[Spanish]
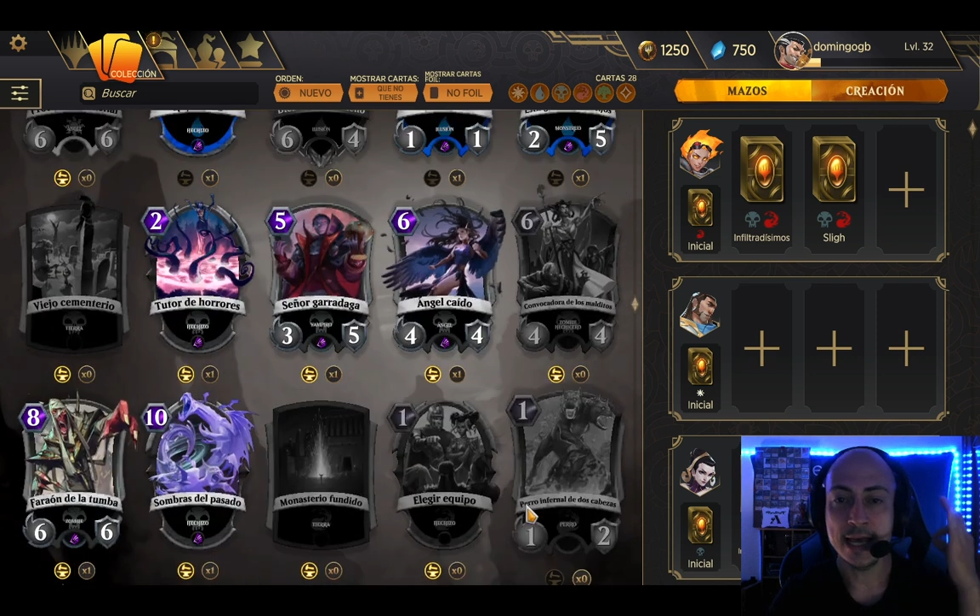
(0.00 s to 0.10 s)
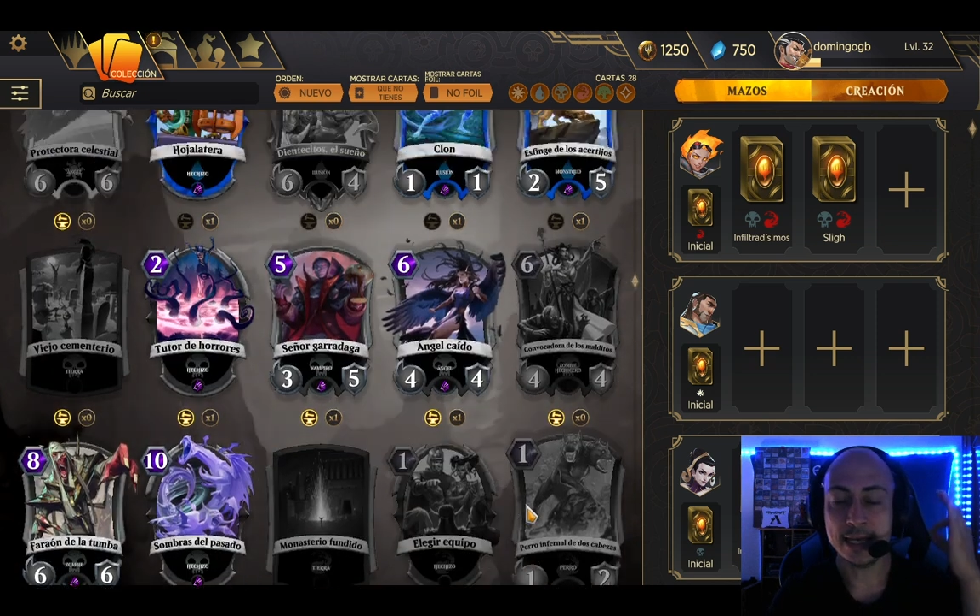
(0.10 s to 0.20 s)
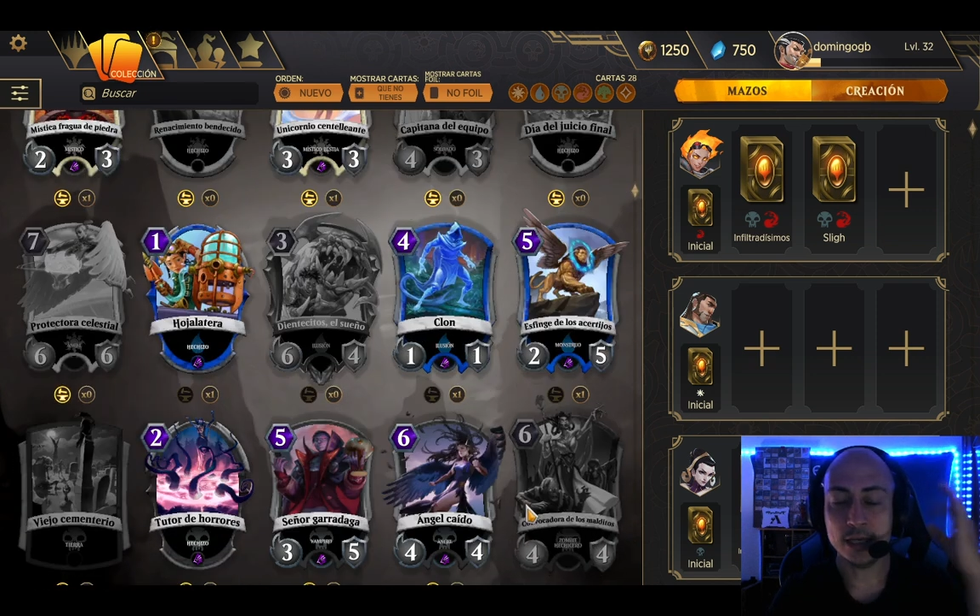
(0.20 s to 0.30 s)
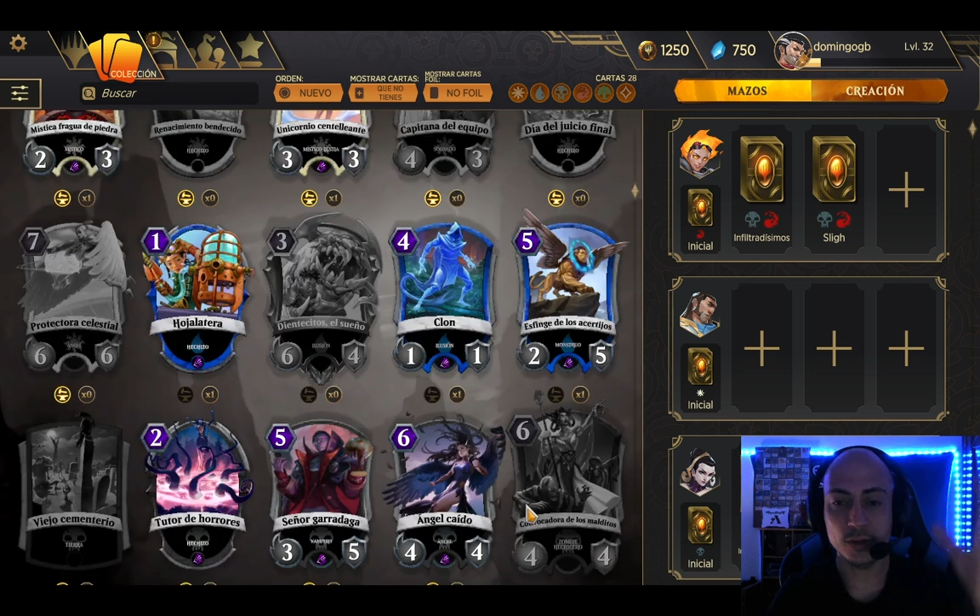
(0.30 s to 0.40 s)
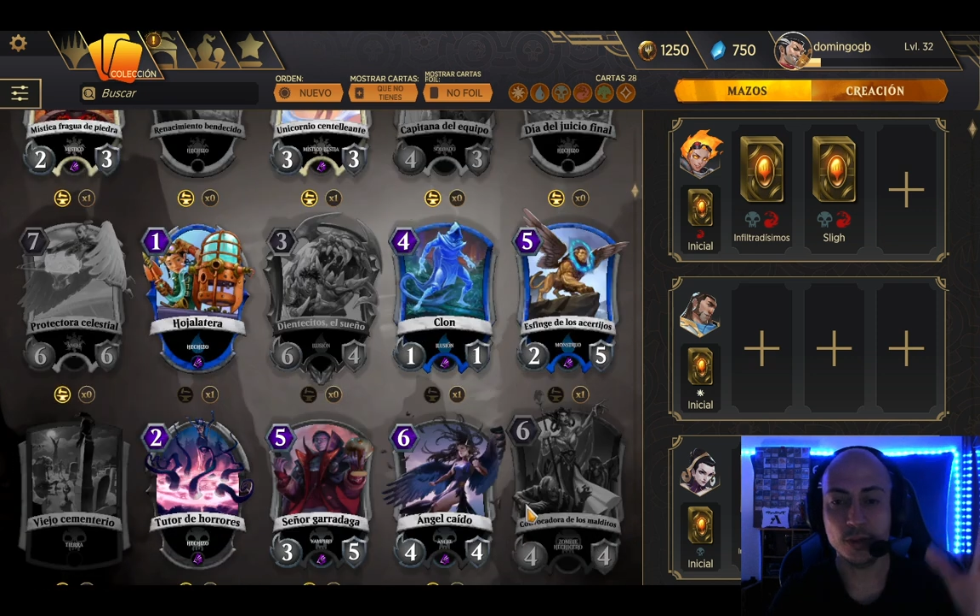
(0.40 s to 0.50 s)

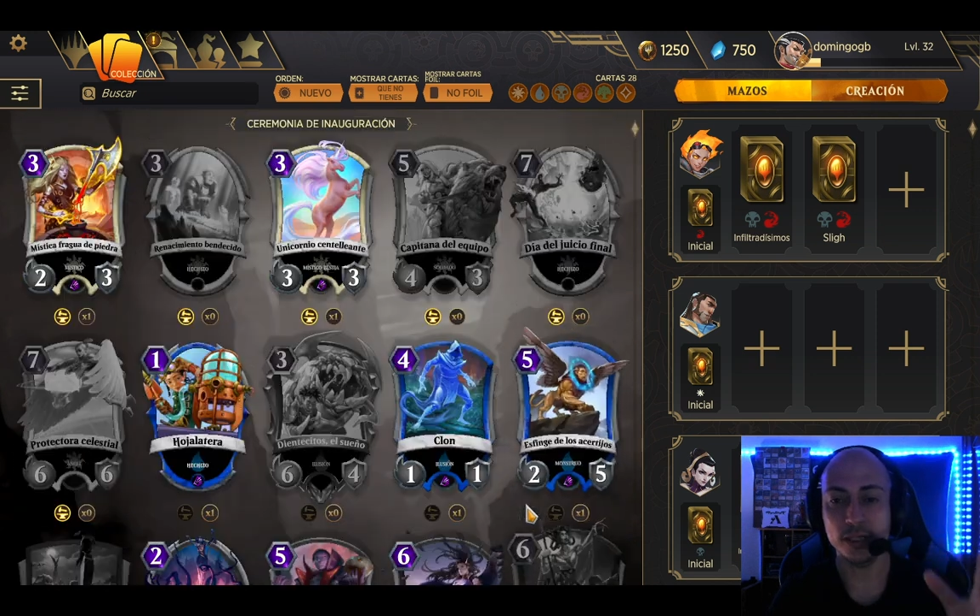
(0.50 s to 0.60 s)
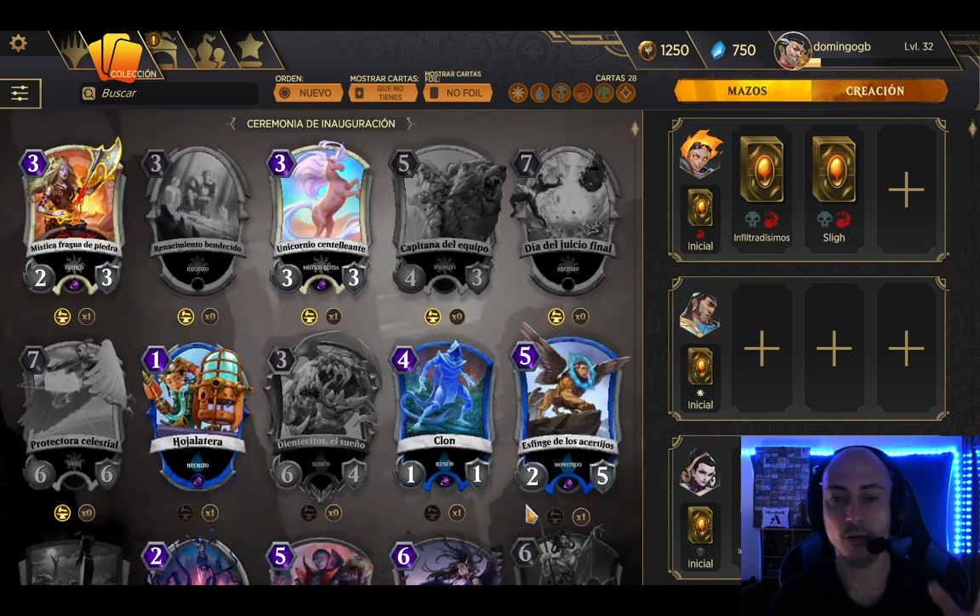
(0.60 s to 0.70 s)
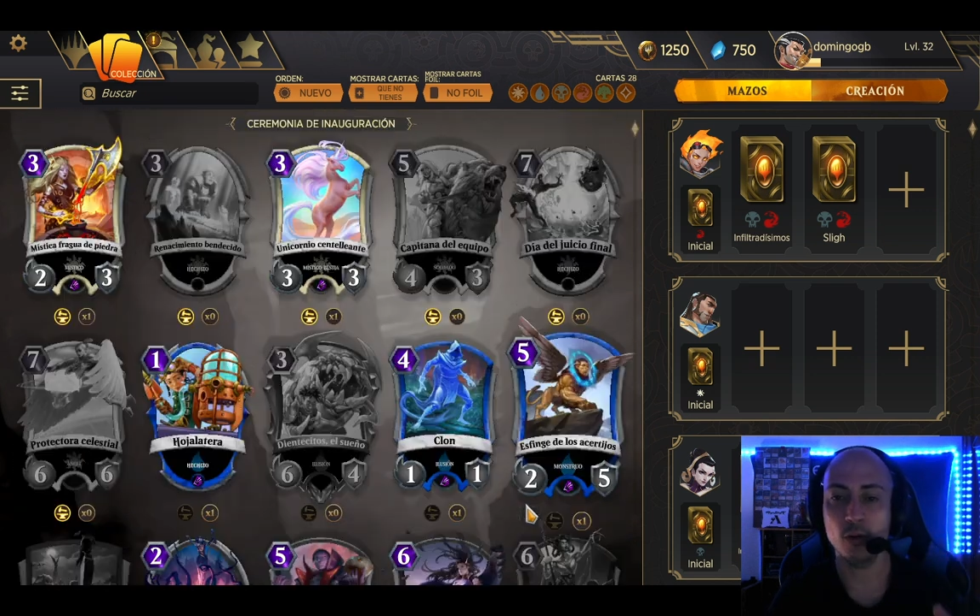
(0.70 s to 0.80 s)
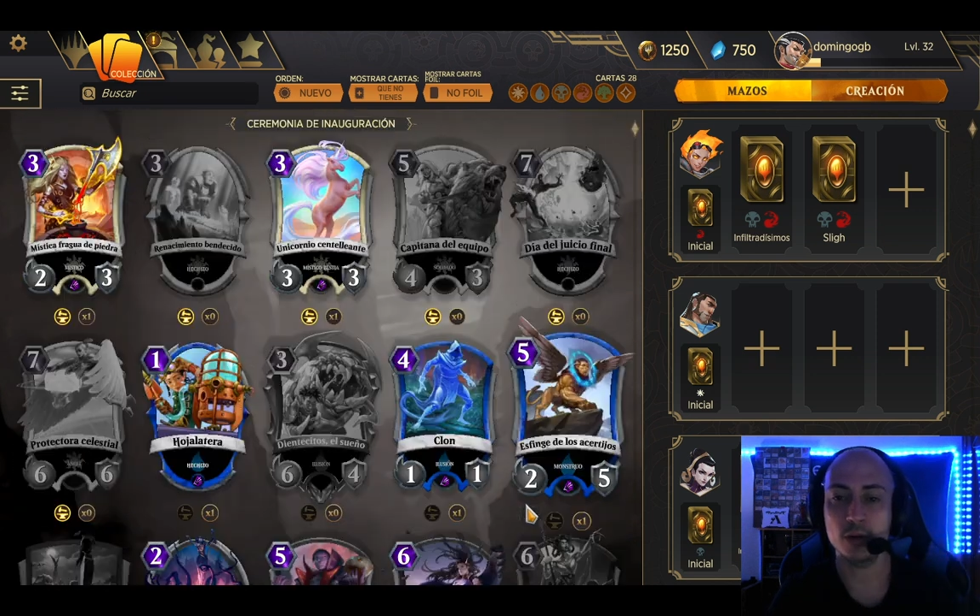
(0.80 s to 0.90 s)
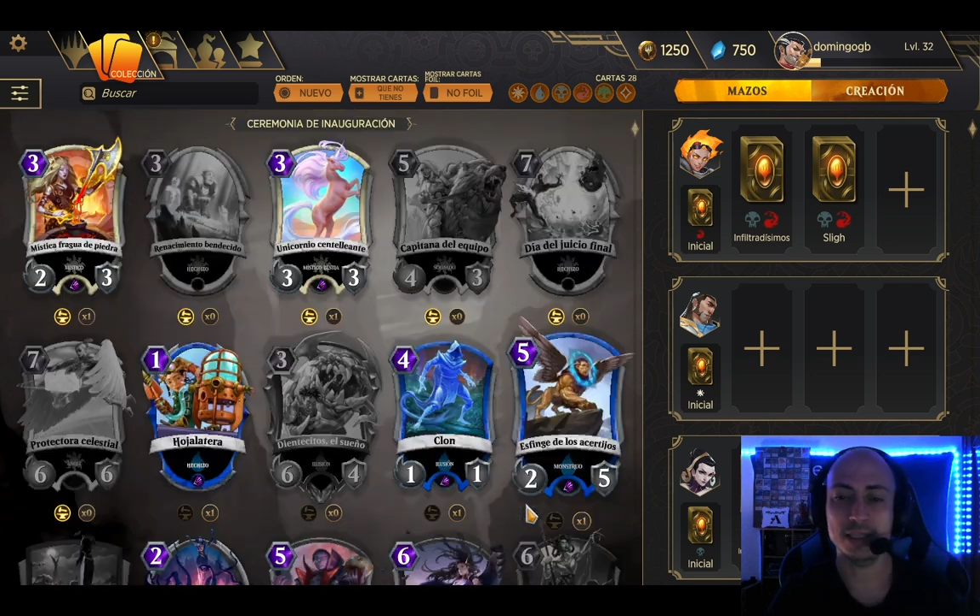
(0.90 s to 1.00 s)
Quiero decir que el
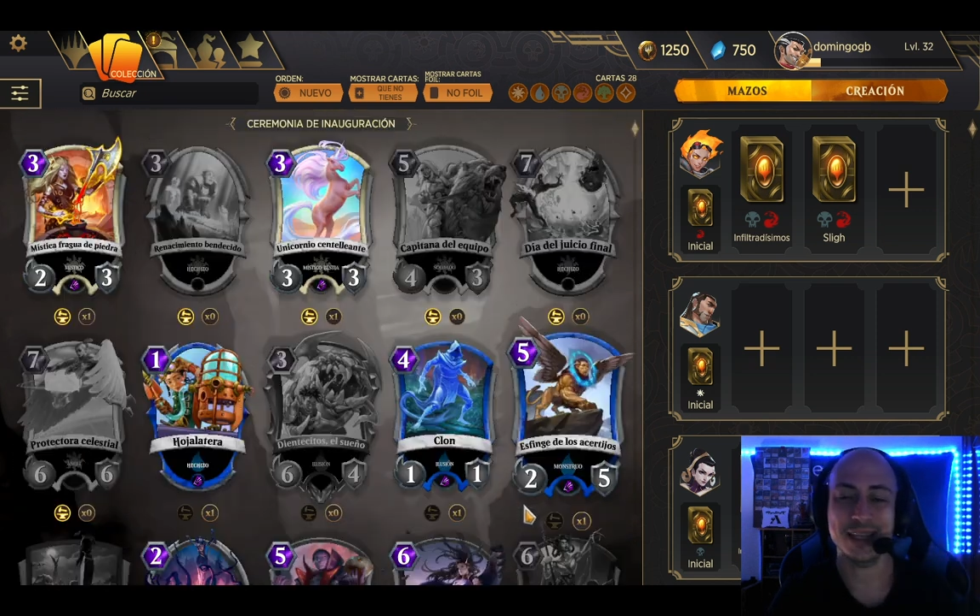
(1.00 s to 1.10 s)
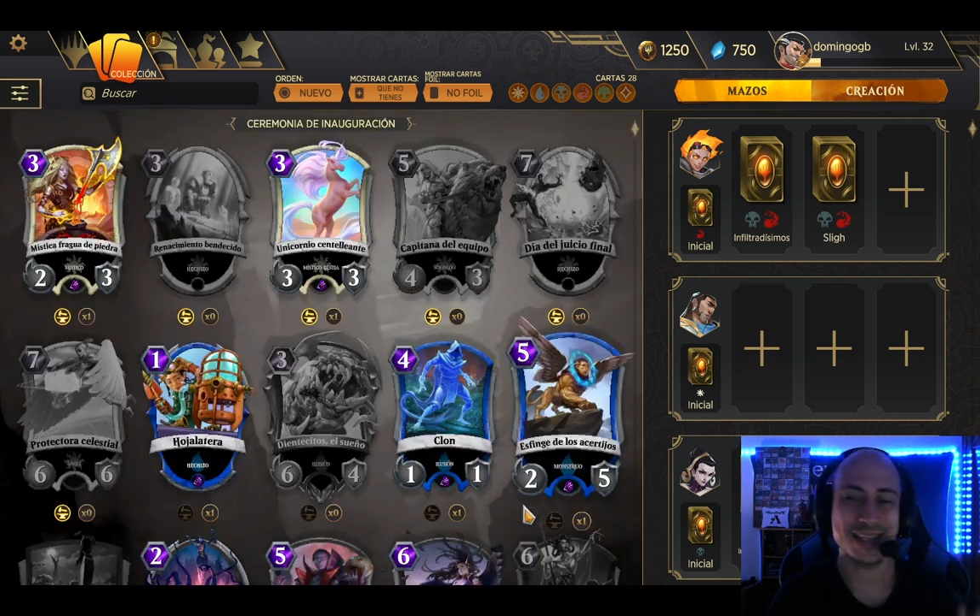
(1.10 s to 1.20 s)
juego está